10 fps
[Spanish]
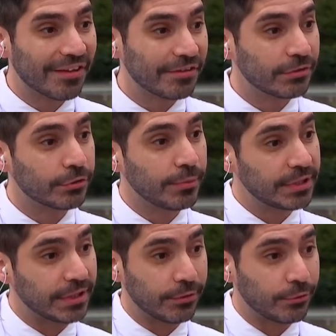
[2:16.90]

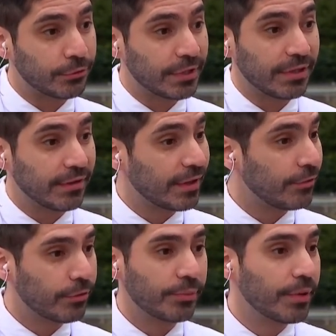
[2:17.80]
asintomática. Uno no tiene idea
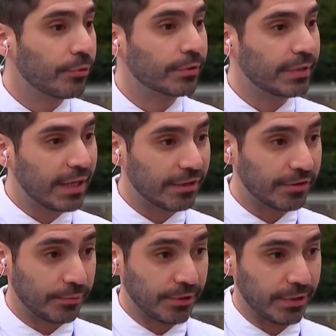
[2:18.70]
y uno puede portar la
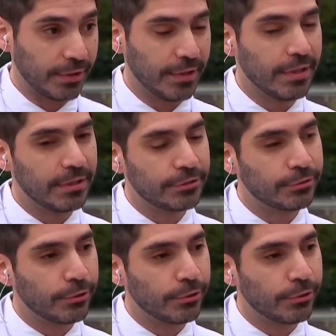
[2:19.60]
salmonela. De hecho,